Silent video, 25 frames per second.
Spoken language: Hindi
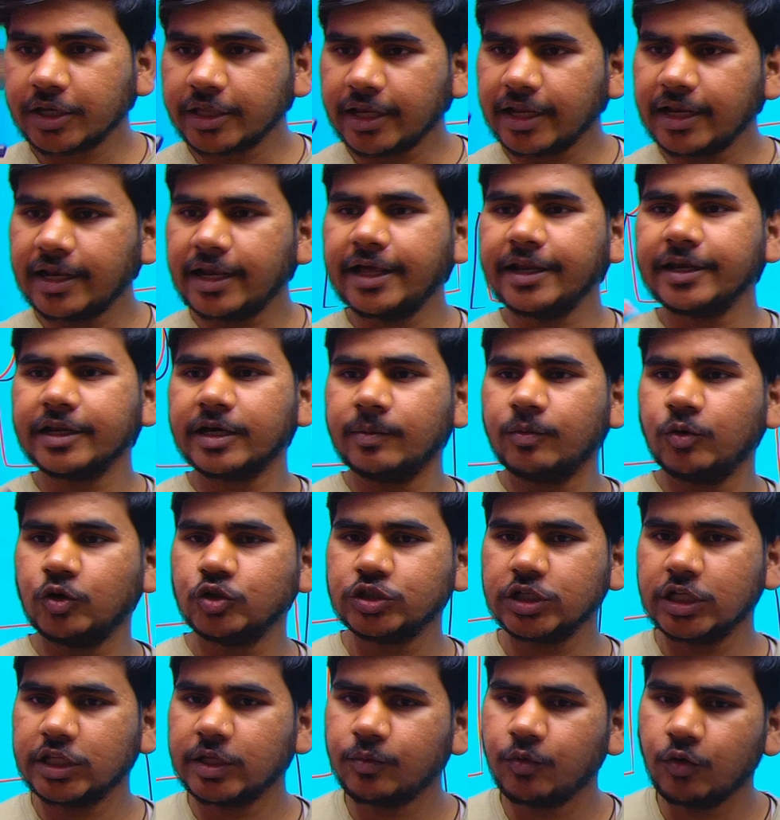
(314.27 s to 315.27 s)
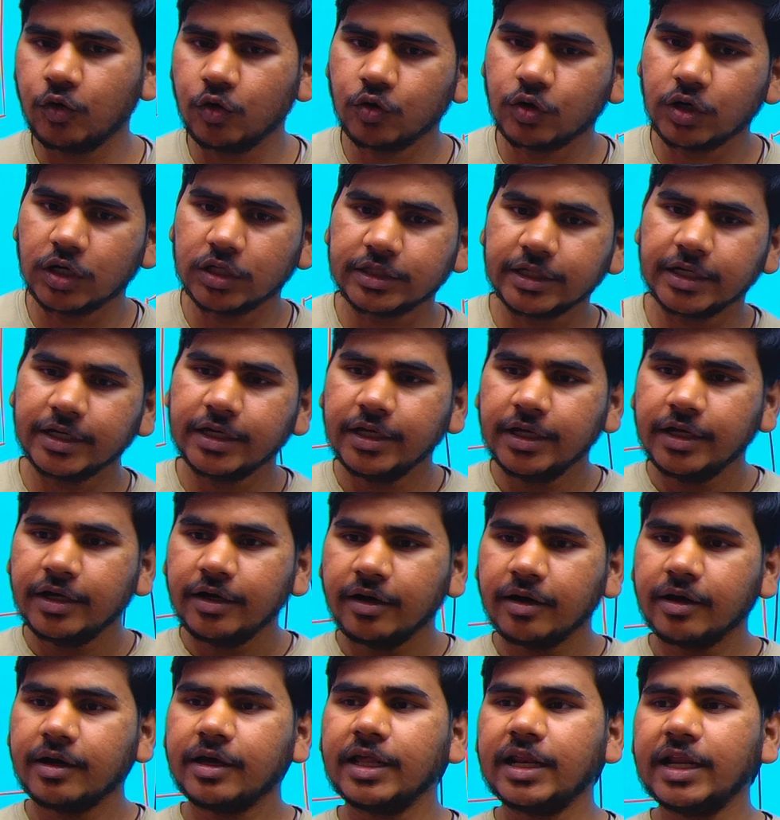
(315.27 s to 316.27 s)
ग्रे लाइन का बहुत ज़्यादा फॉलो करता है
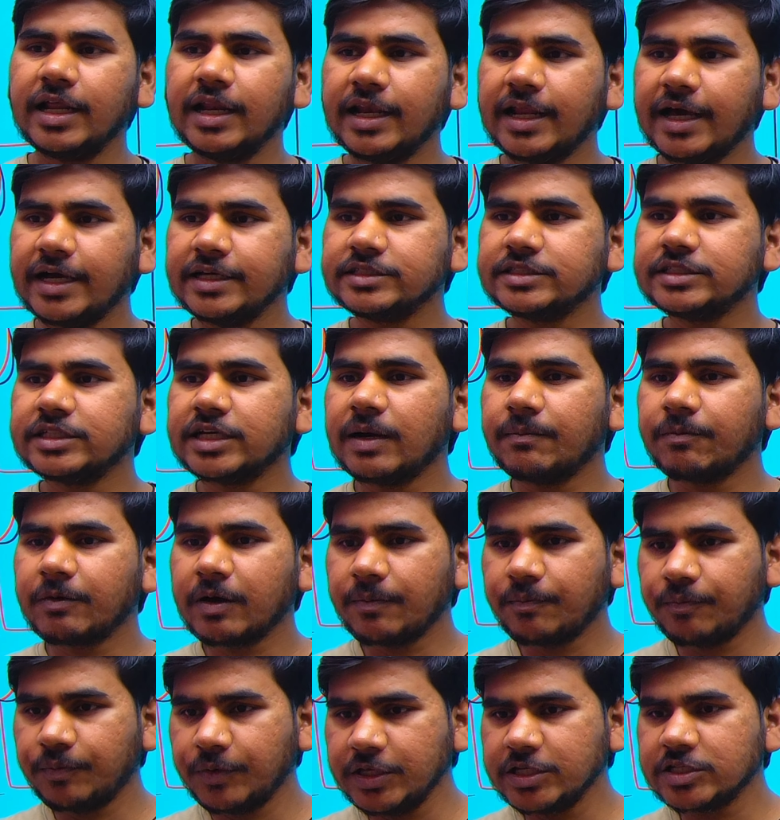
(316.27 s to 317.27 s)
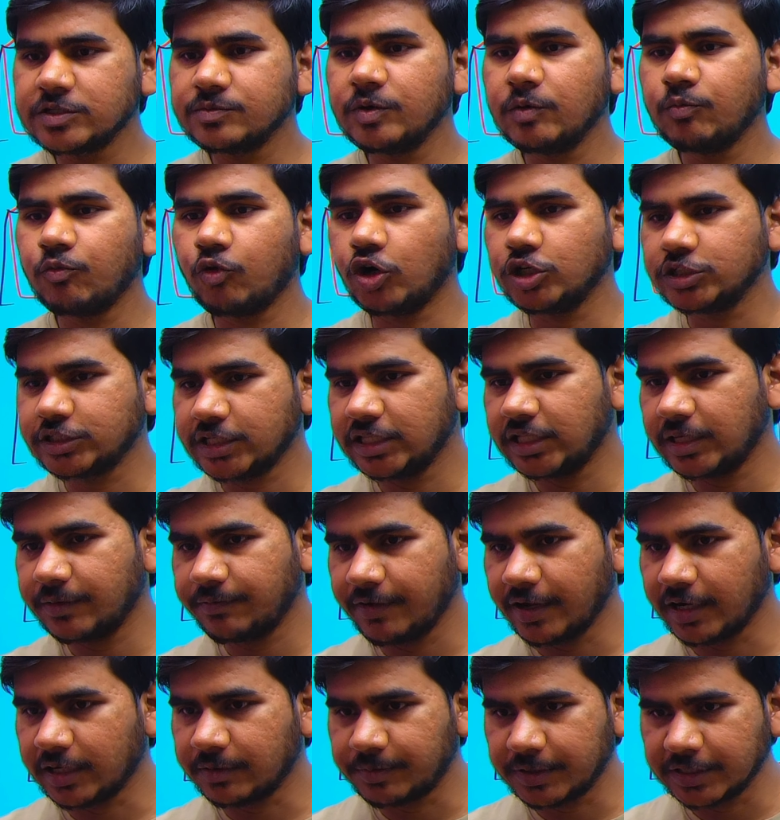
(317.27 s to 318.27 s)
ग्रे लाइन से आपका पीस में बहुत ज़्यादा
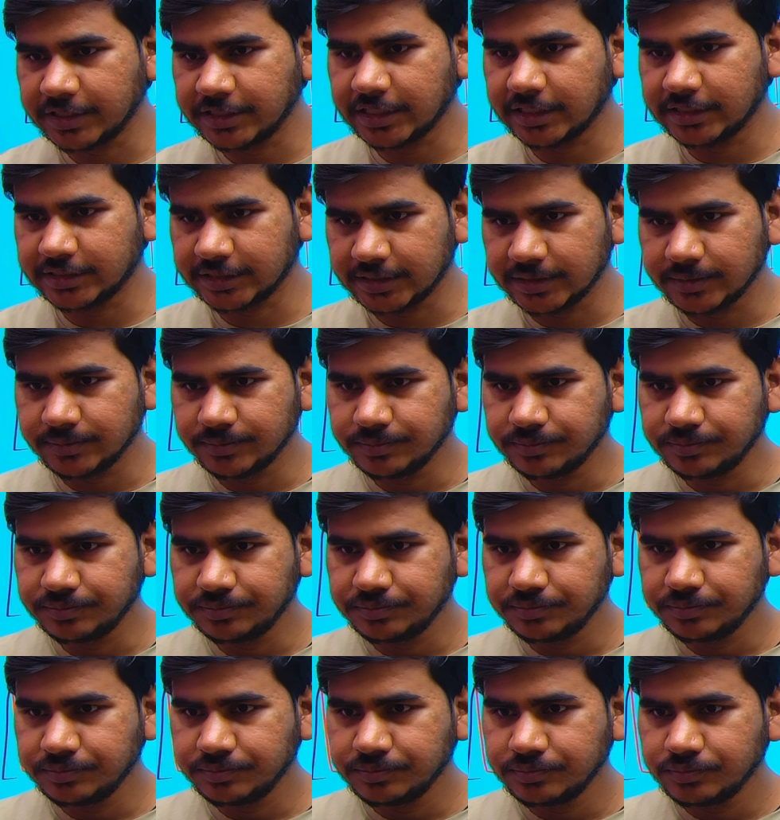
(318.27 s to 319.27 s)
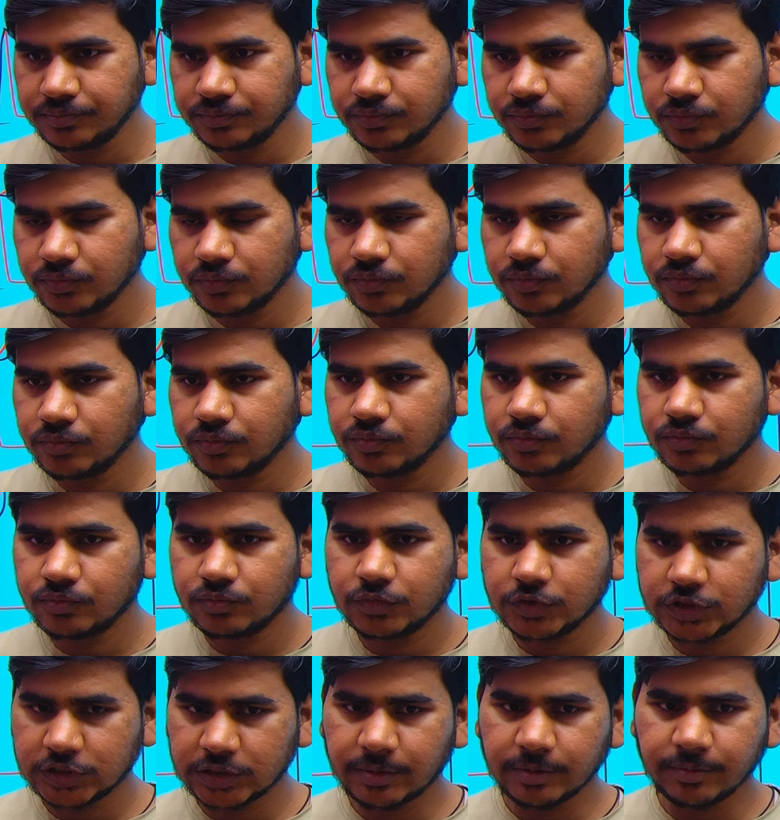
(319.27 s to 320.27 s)
इफेक्ट पड़ जाता है
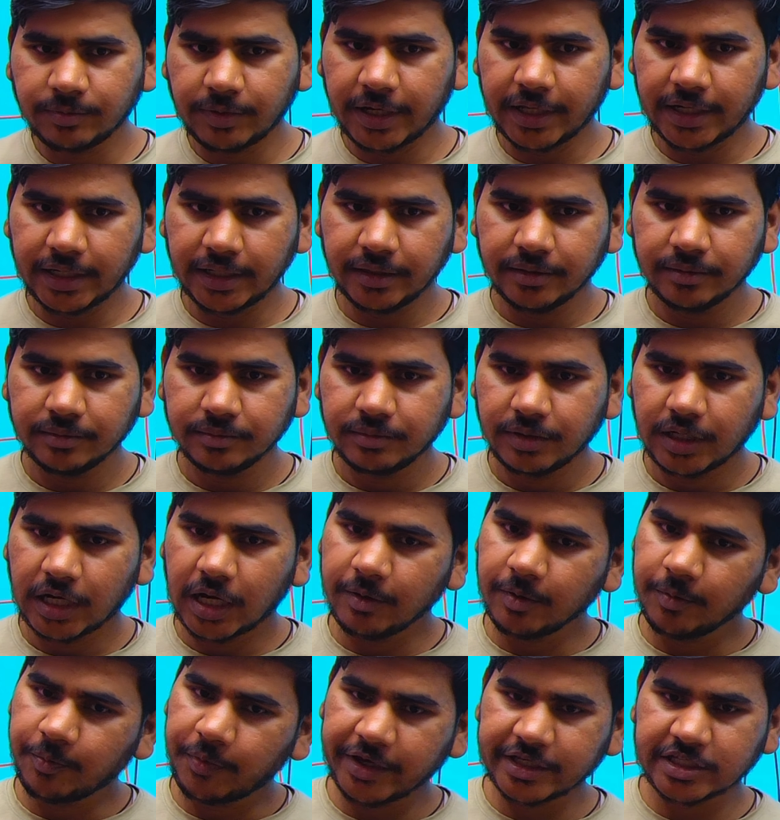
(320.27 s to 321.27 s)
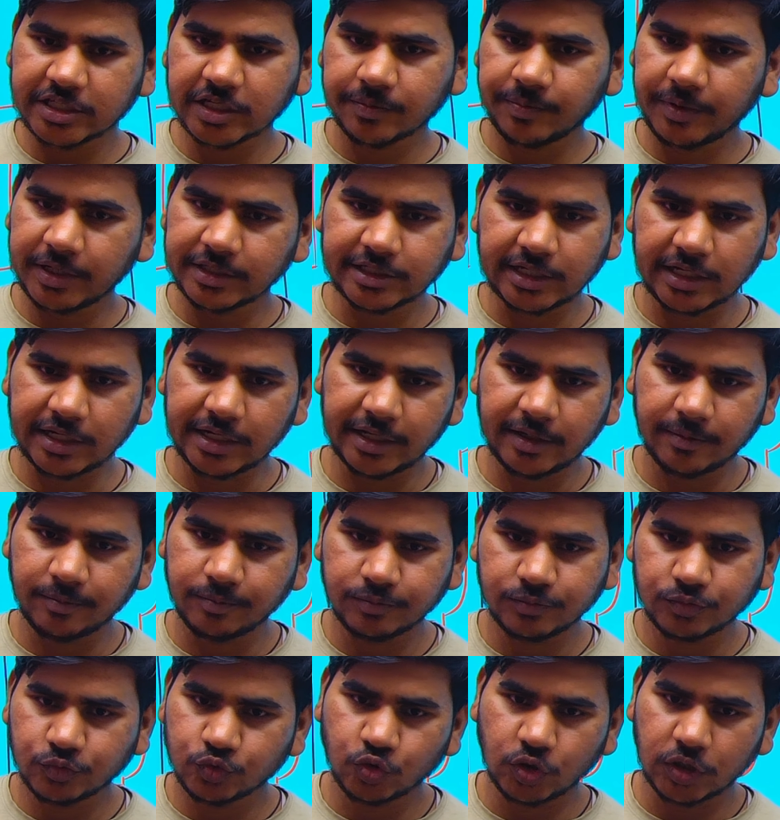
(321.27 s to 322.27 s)
समझ में आ रहा है अभी बेसिक पे चल रहे हैं हम
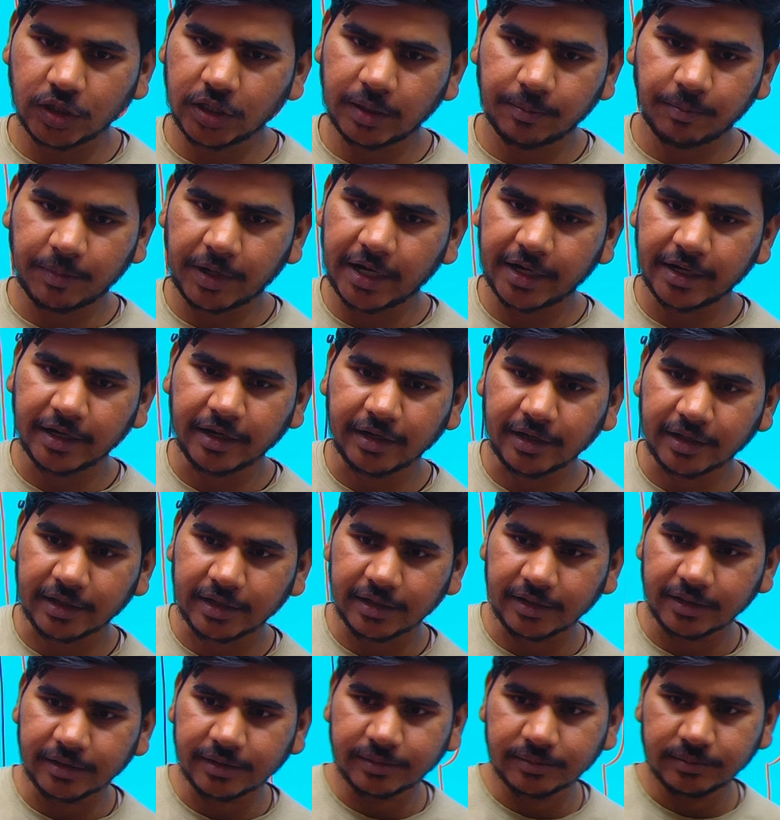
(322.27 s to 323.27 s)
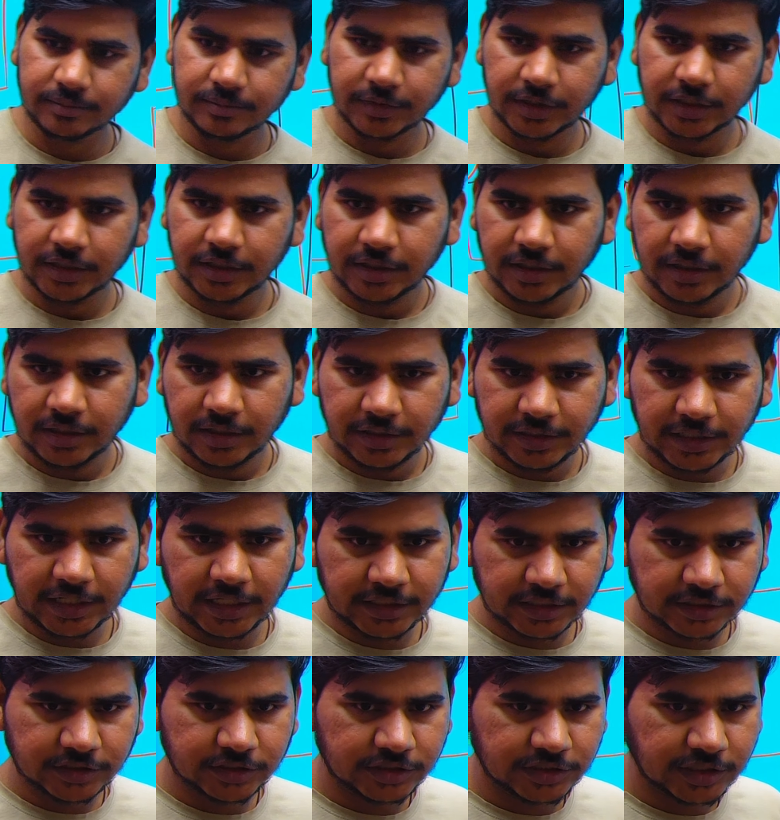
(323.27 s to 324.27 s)
थोड़े बाहर नहीं निकले हैं यहाँ
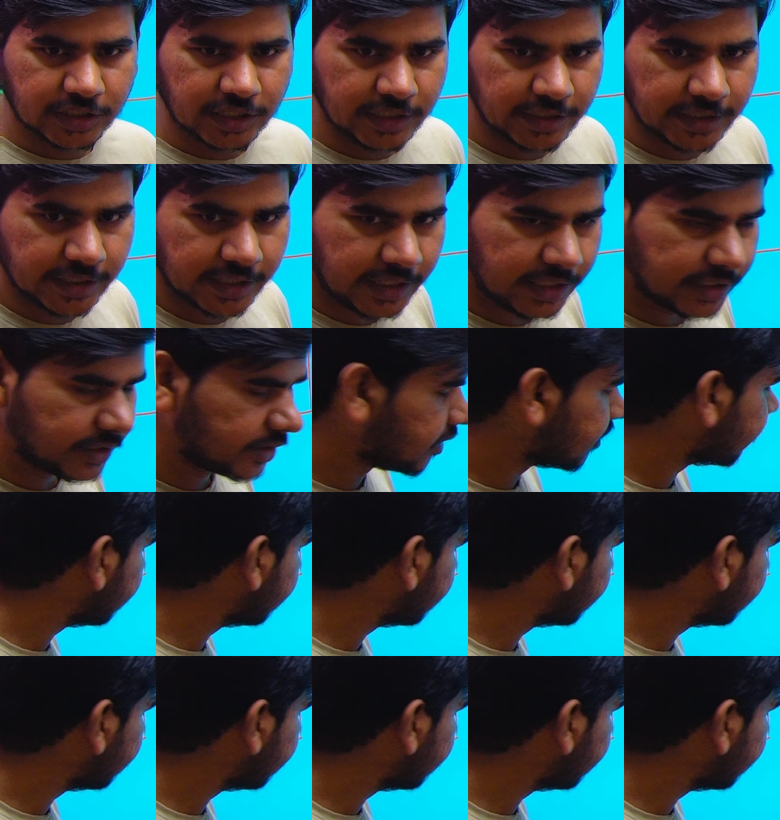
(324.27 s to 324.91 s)
तक चीज़ें क्लियर आ रही